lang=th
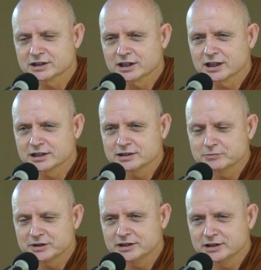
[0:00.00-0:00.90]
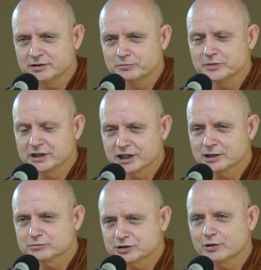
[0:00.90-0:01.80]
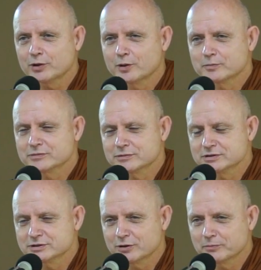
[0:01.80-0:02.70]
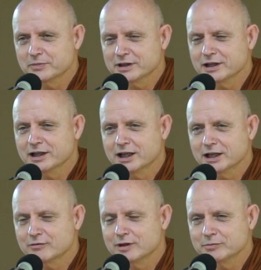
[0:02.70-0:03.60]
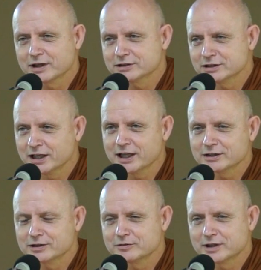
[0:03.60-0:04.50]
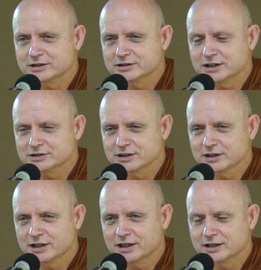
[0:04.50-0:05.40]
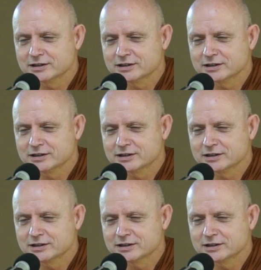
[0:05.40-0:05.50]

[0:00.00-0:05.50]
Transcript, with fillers: สนาเนี่ยมีมีคำตอบตอบปัญหาความขัดแย้งระหว่างศาสนา